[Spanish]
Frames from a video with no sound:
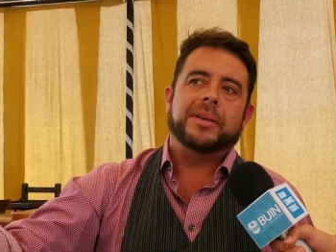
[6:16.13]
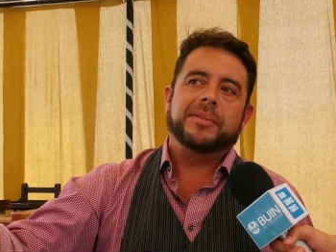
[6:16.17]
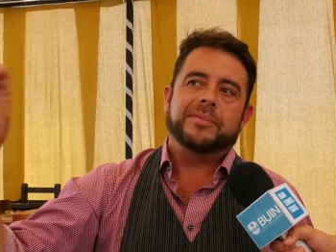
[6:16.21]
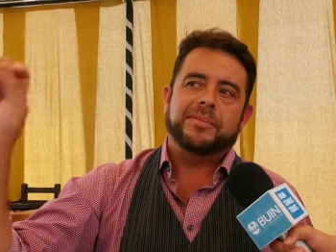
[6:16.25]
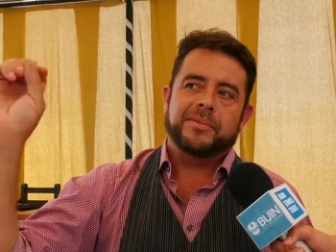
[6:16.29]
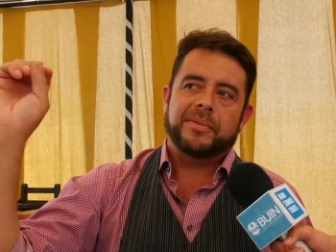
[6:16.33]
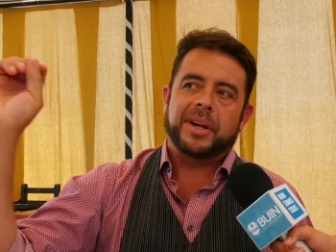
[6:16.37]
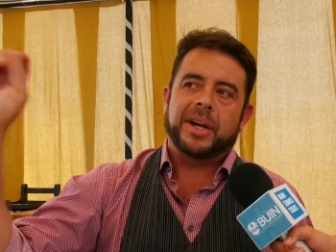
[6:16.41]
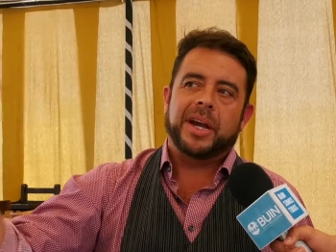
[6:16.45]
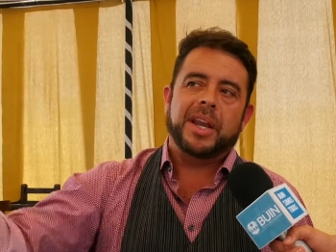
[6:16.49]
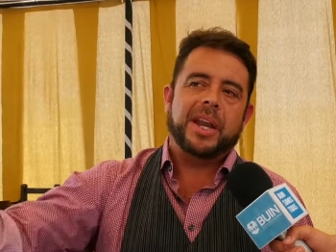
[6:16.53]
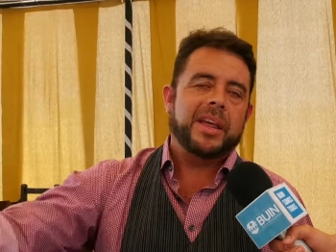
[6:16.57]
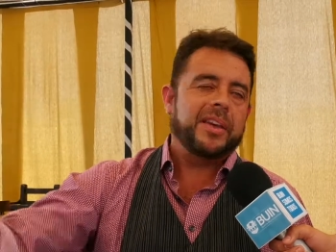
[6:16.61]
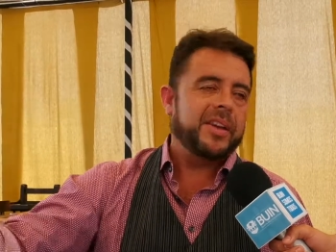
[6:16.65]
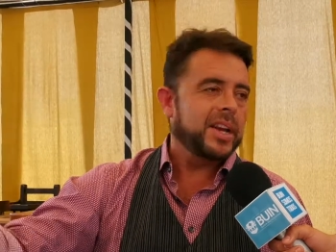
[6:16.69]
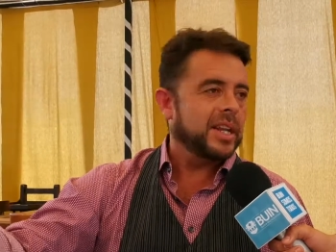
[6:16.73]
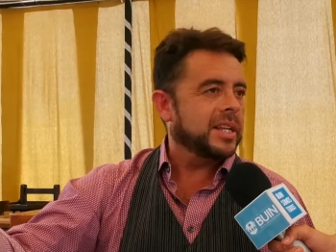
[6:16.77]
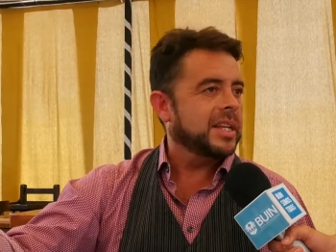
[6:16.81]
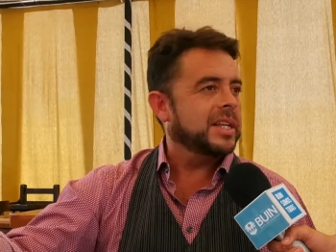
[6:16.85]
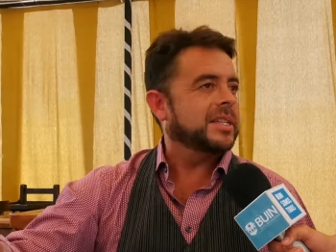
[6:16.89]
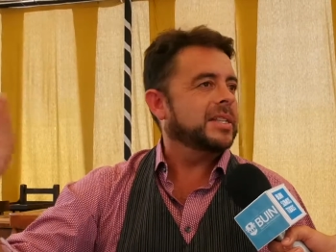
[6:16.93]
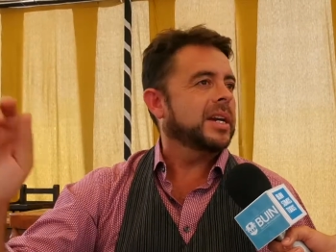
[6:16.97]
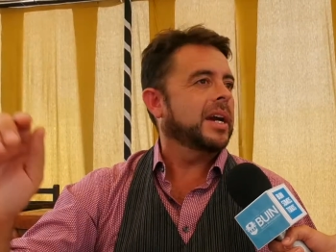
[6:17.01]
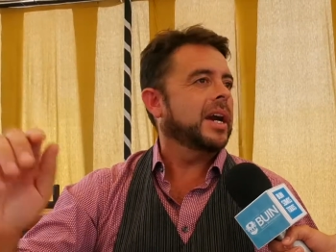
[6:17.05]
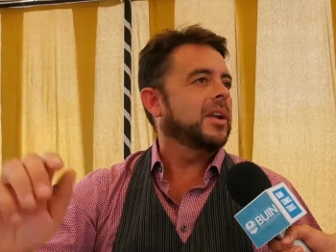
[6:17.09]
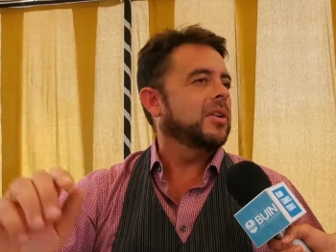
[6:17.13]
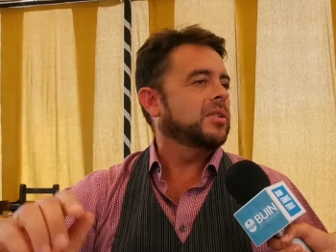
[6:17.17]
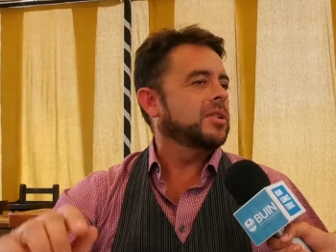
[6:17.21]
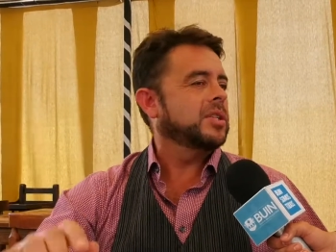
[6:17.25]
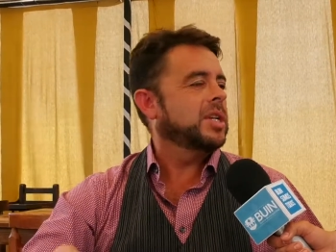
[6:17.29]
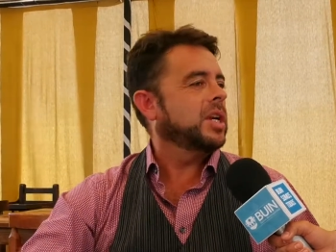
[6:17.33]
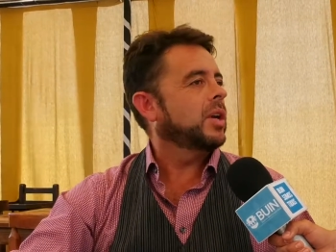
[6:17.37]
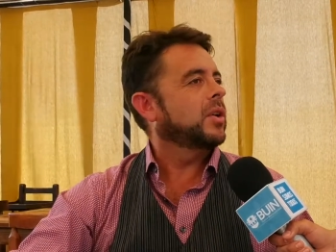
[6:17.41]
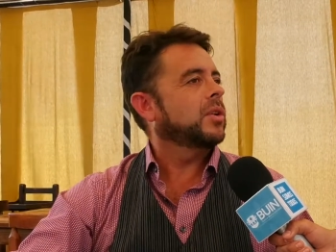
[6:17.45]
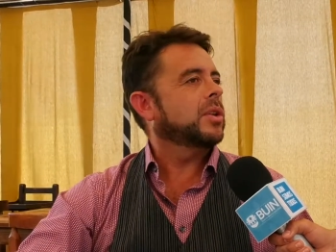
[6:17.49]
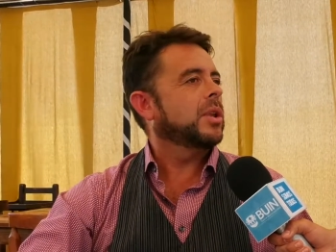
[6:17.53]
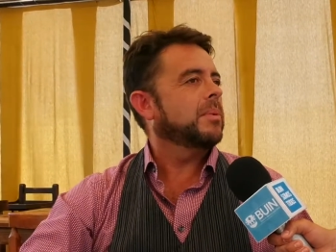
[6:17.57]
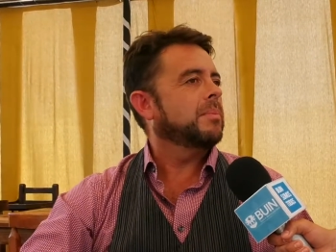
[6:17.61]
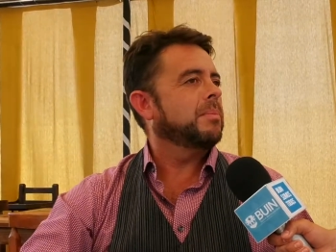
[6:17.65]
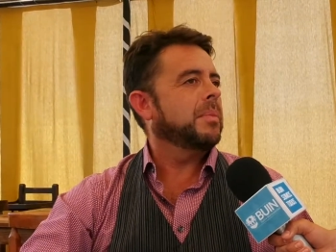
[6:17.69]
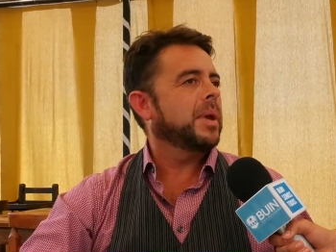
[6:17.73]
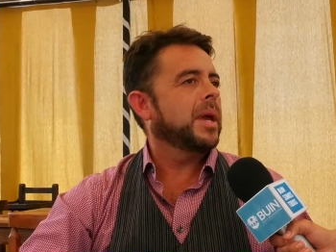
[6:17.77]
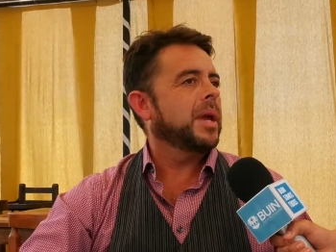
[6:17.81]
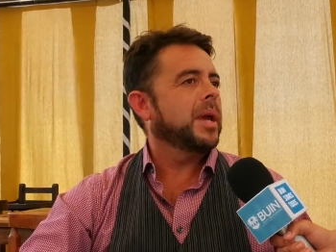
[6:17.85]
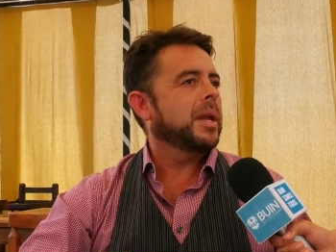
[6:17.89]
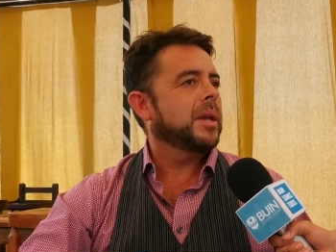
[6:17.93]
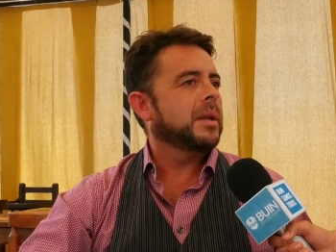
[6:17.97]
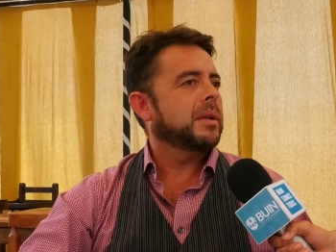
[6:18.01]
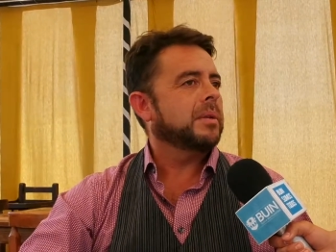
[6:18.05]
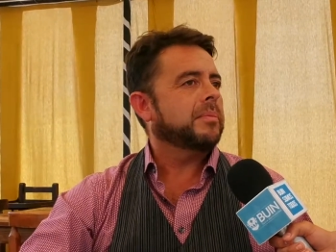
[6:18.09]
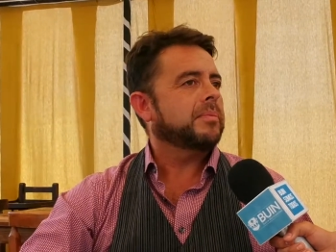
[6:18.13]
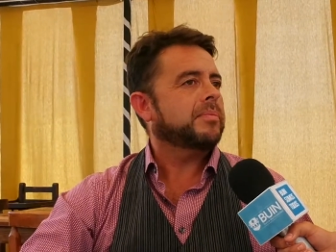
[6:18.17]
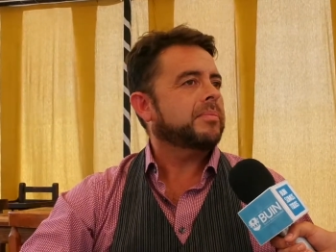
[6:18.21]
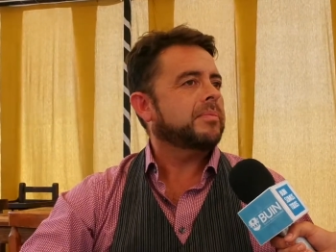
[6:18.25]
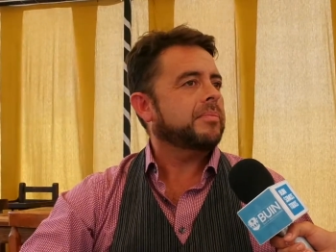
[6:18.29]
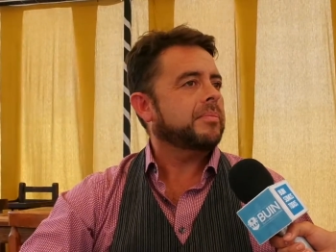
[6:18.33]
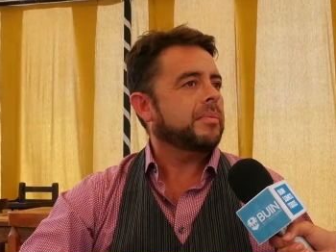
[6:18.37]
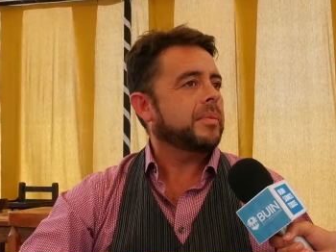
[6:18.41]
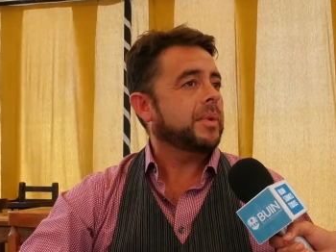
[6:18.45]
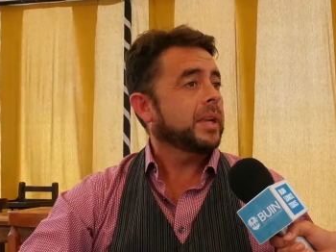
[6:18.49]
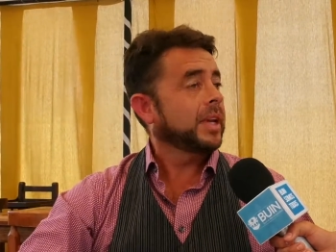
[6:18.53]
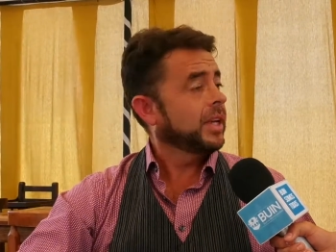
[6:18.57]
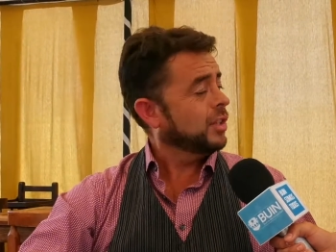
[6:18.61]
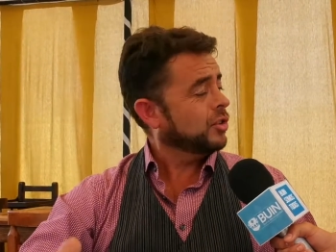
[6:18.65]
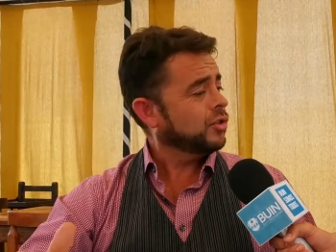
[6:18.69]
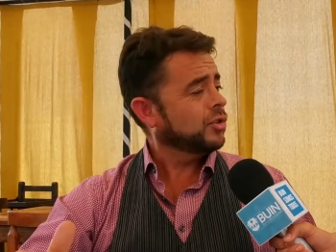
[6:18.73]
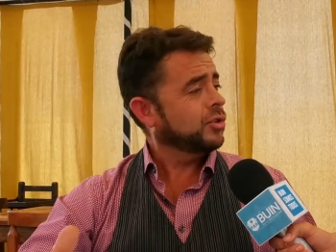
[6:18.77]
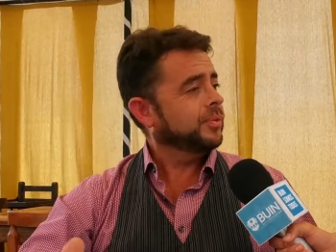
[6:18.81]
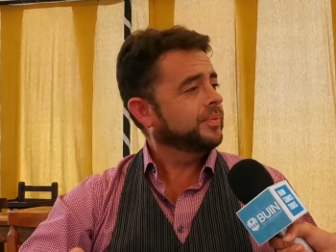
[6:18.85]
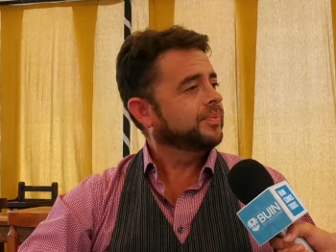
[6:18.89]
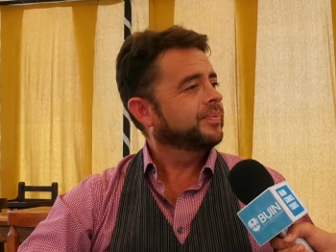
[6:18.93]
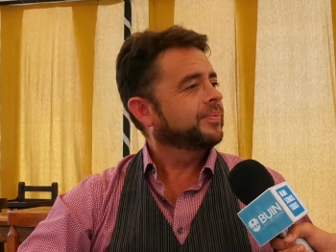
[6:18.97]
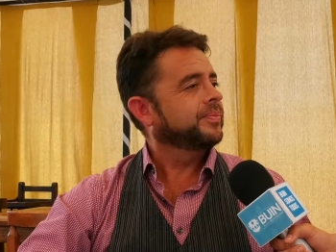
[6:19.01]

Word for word: vengan a divertirse acá los chicos también. Eso.